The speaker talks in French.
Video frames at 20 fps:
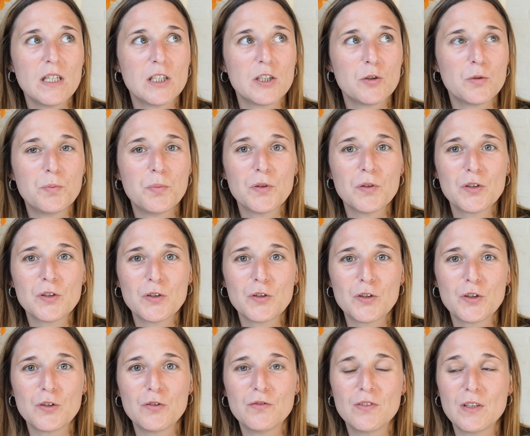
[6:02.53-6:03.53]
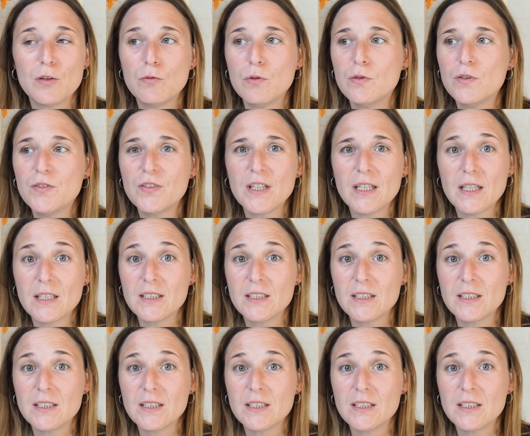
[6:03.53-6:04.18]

et je pense que je vais lui offrir